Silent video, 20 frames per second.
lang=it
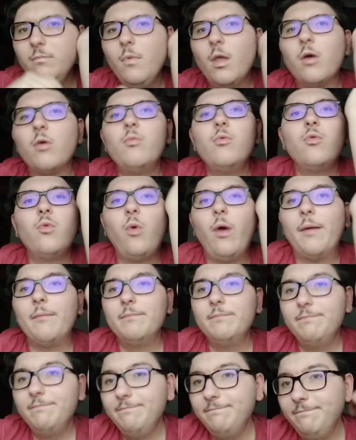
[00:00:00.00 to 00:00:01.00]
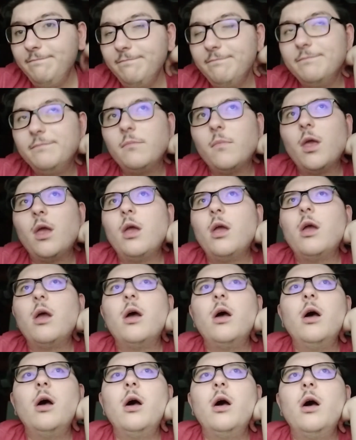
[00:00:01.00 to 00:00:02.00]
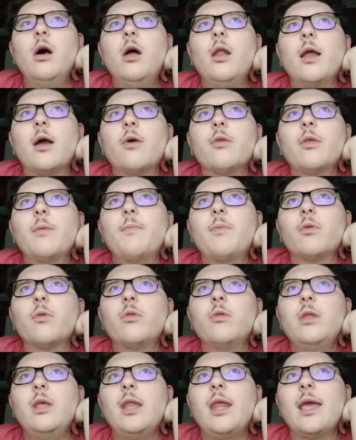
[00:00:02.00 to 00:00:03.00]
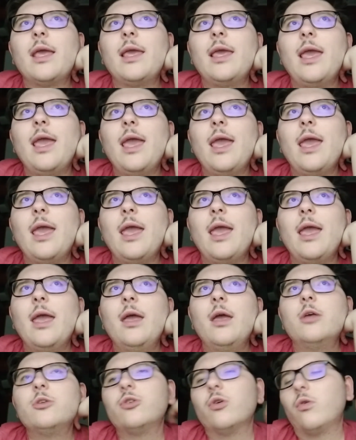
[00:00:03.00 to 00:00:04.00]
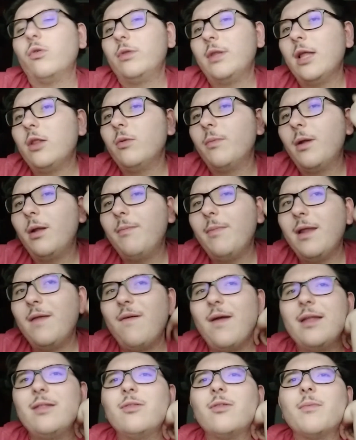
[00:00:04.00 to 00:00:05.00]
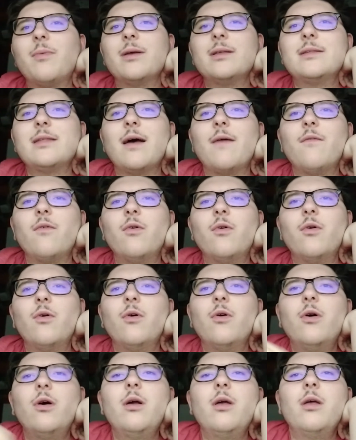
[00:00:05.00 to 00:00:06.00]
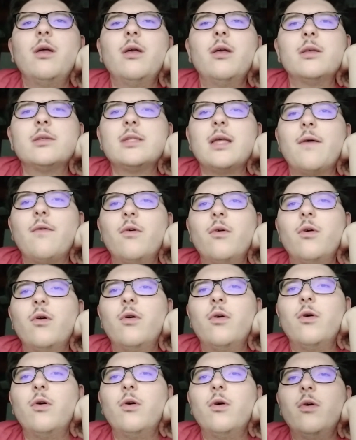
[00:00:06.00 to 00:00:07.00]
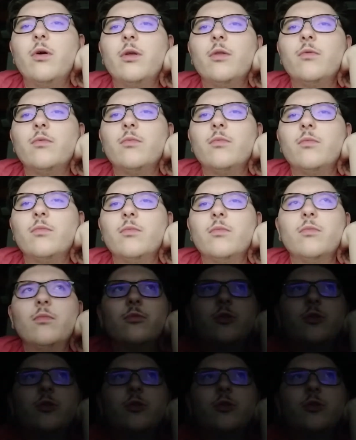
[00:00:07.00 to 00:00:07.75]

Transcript: Comunque... Uh, la cosa che posso dire è che sono contento per il Benevento, poi stavo stavo in,